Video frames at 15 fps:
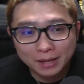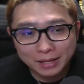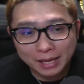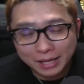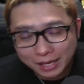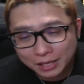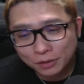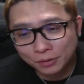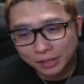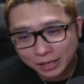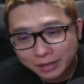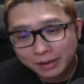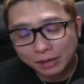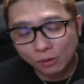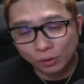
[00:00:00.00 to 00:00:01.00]
なんで基本的
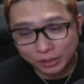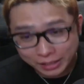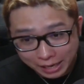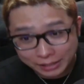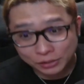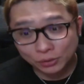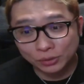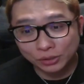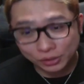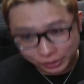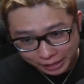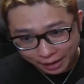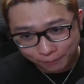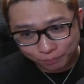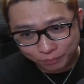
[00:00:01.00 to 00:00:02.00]
にはこう期待値を積ん
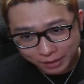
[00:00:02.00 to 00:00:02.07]
で、